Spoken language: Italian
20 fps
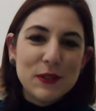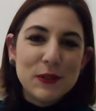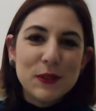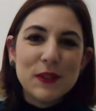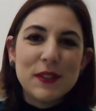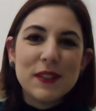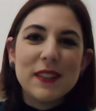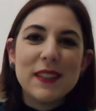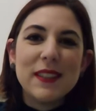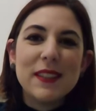Ciao
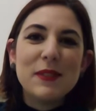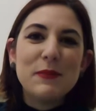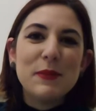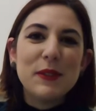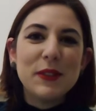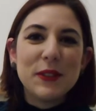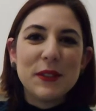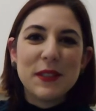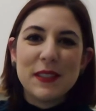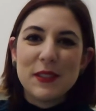a tutti,
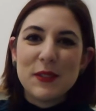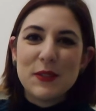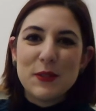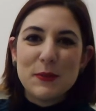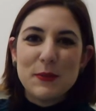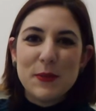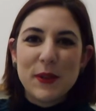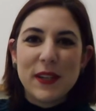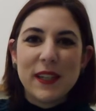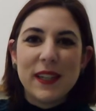
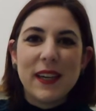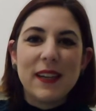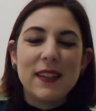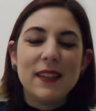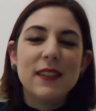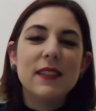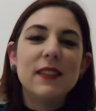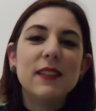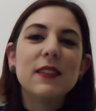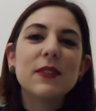bentornati sul mio
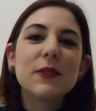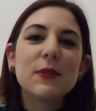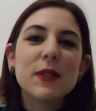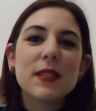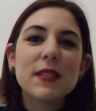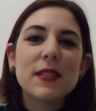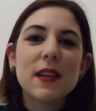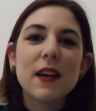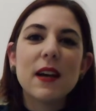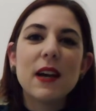canale.
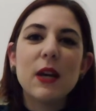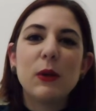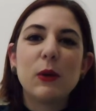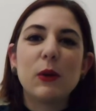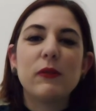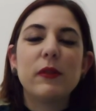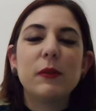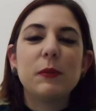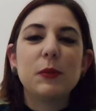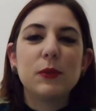Questa
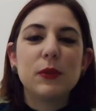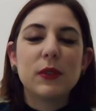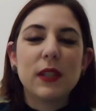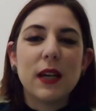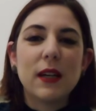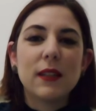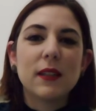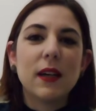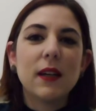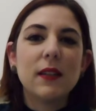è la nuova
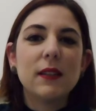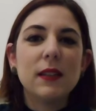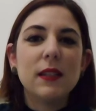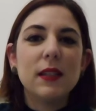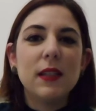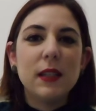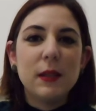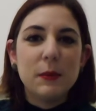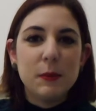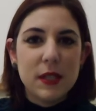puntata
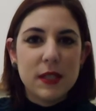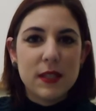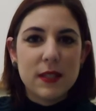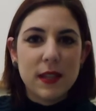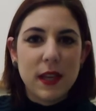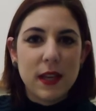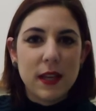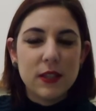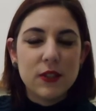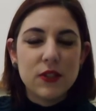di Libri
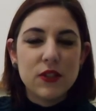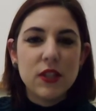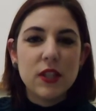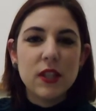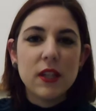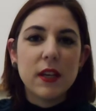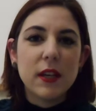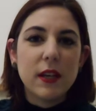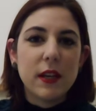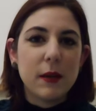
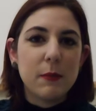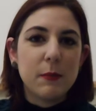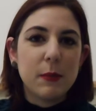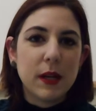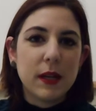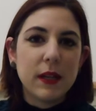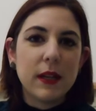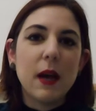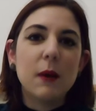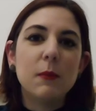Isterici e
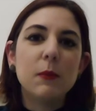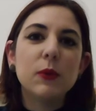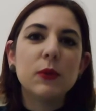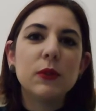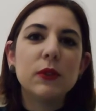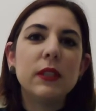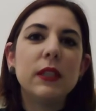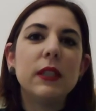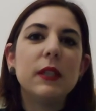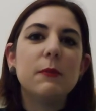
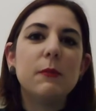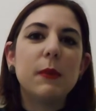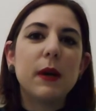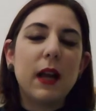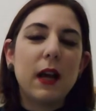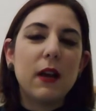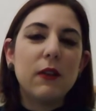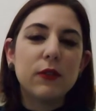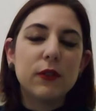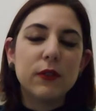parliamo di
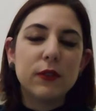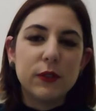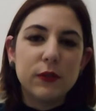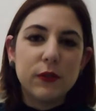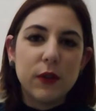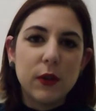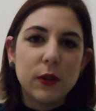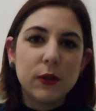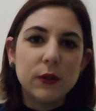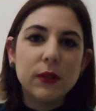My Life on
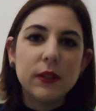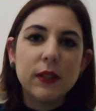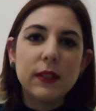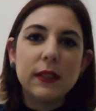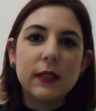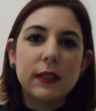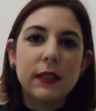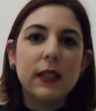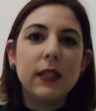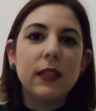the
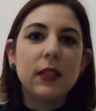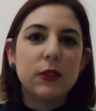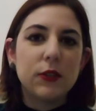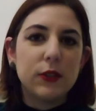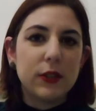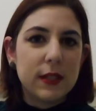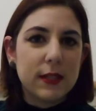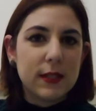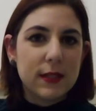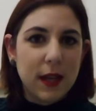Road di
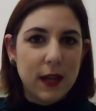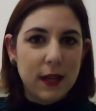Gloria